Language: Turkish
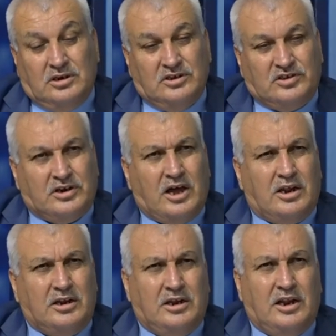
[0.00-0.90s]

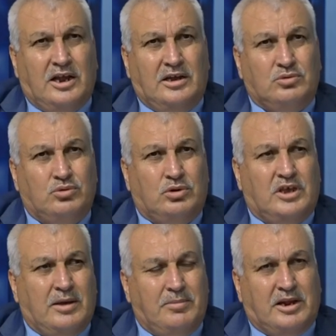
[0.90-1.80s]
ısrarıyla
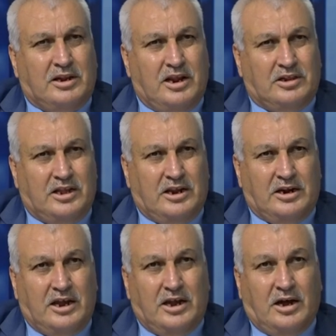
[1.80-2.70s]
Türkiye Emekliler
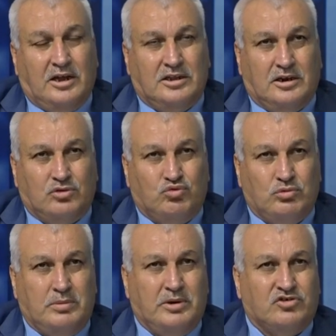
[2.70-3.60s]
Derneği Adana
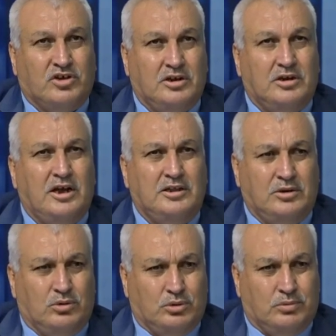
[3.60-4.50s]
Şube Başkanlığı'na
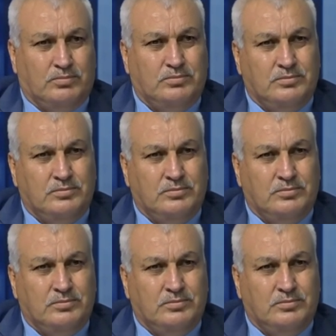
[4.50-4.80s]
aday oldum.